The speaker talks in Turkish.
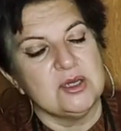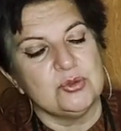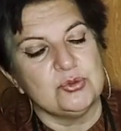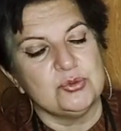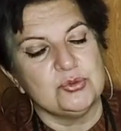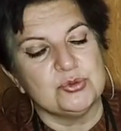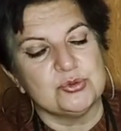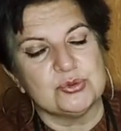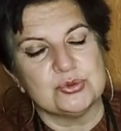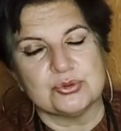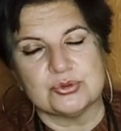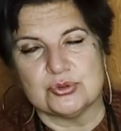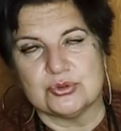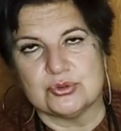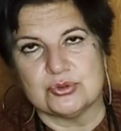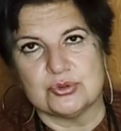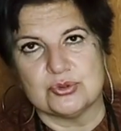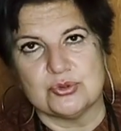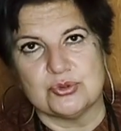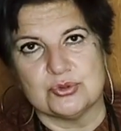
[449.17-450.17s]

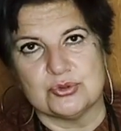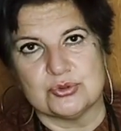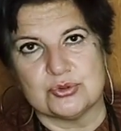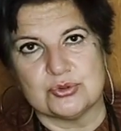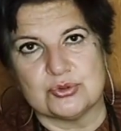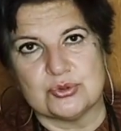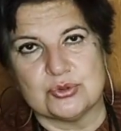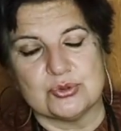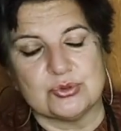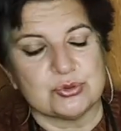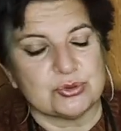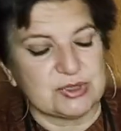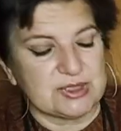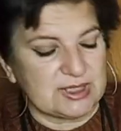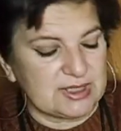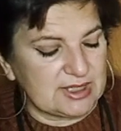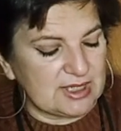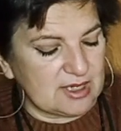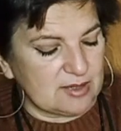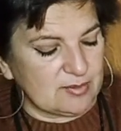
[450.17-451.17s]
uykusuzluk huzursuzluk
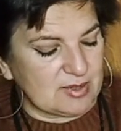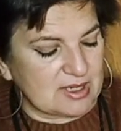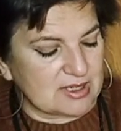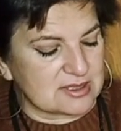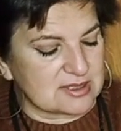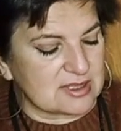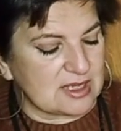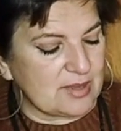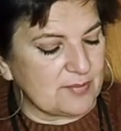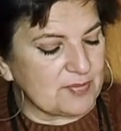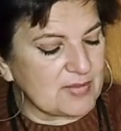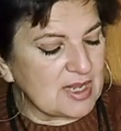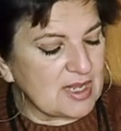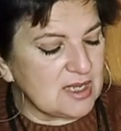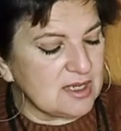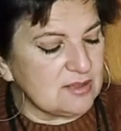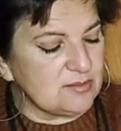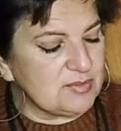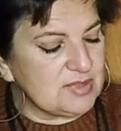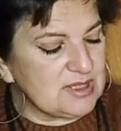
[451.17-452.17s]
nereye baksam
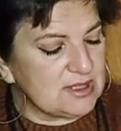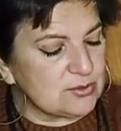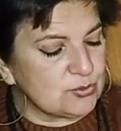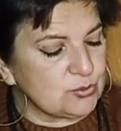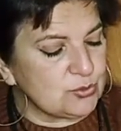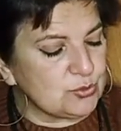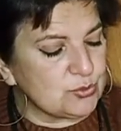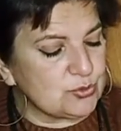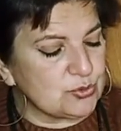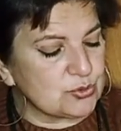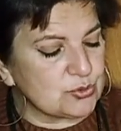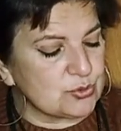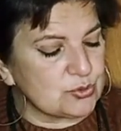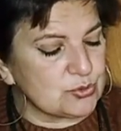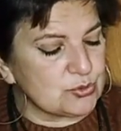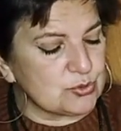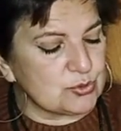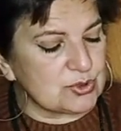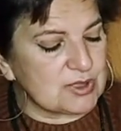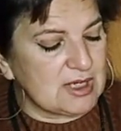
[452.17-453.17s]
bir
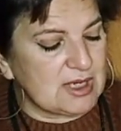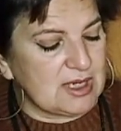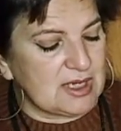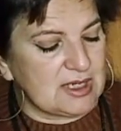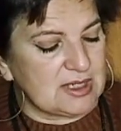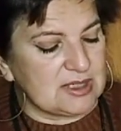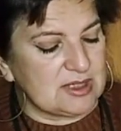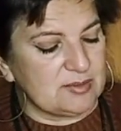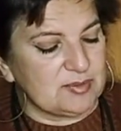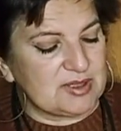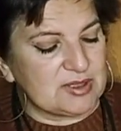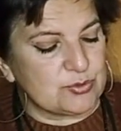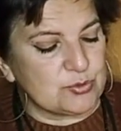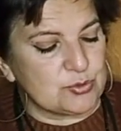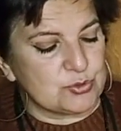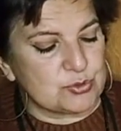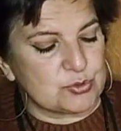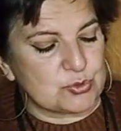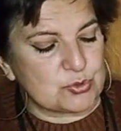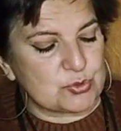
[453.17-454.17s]
uykusuzluk hali bir
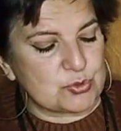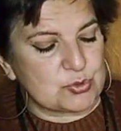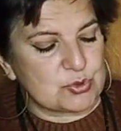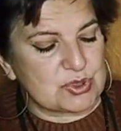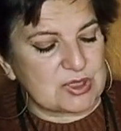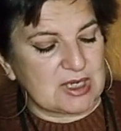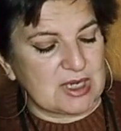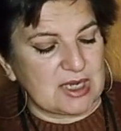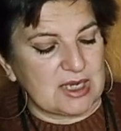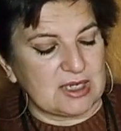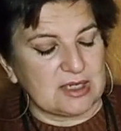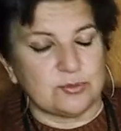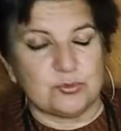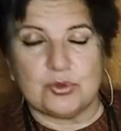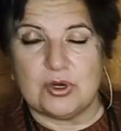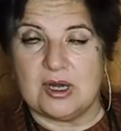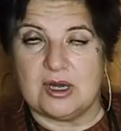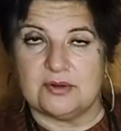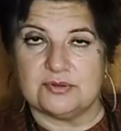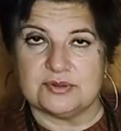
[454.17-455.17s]
huzursuzluk hali
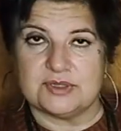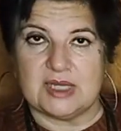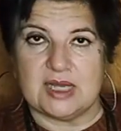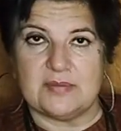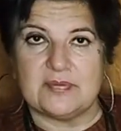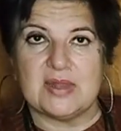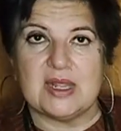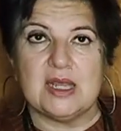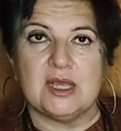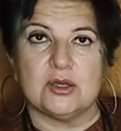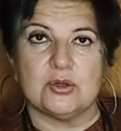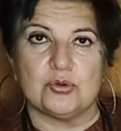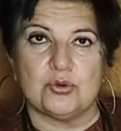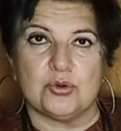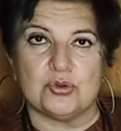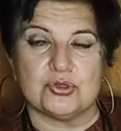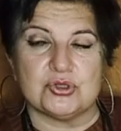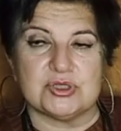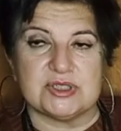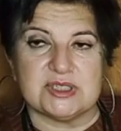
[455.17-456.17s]
bu hafta
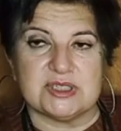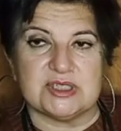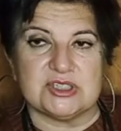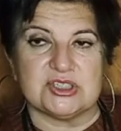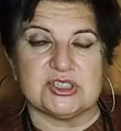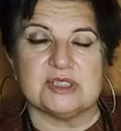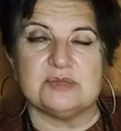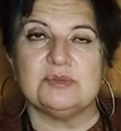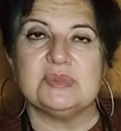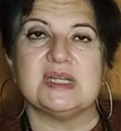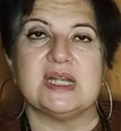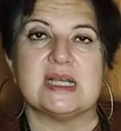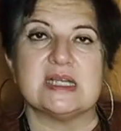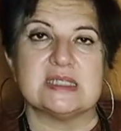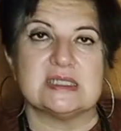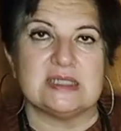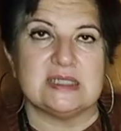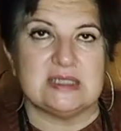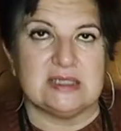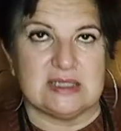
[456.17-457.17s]
koçlar için
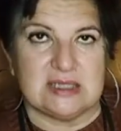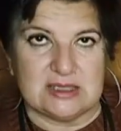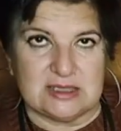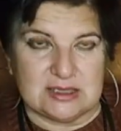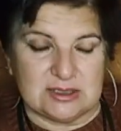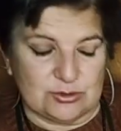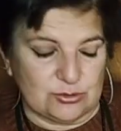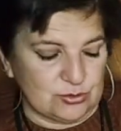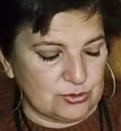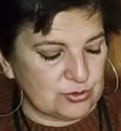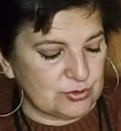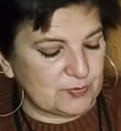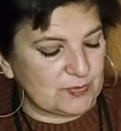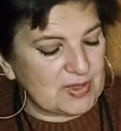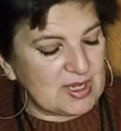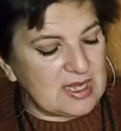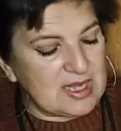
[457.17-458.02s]
biraz dinlenin diyorum